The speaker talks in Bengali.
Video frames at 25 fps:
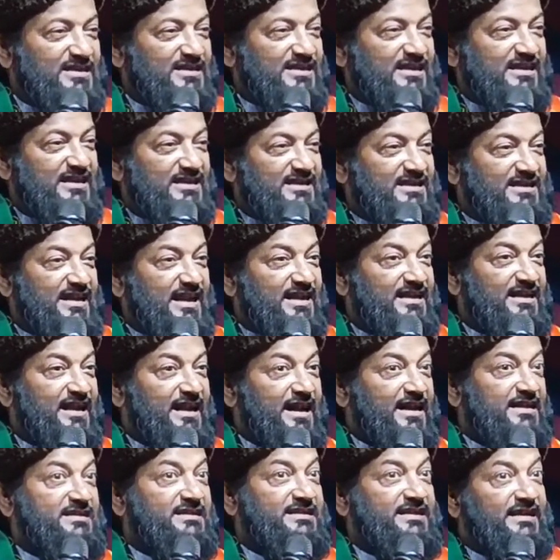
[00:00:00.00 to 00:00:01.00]
যে জিনিসটা
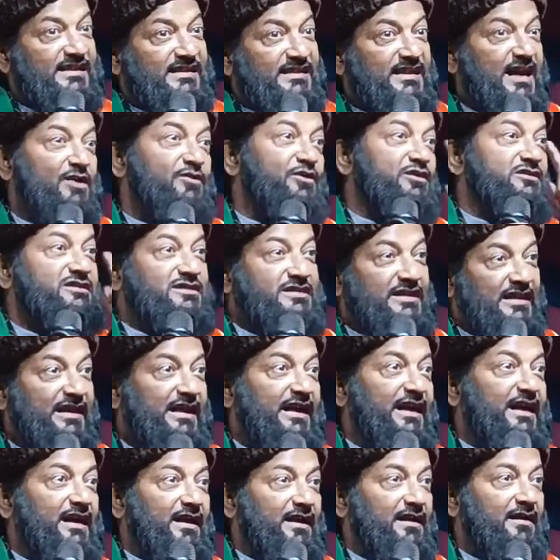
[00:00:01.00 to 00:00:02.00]
নিয়ে চিন্তা
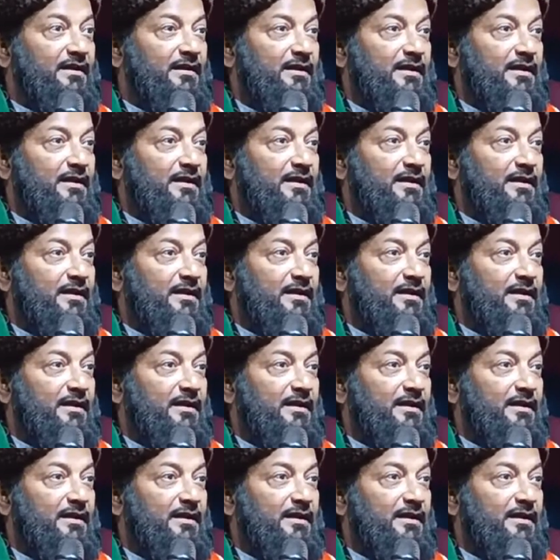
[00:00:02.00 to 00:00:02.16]
করছিলে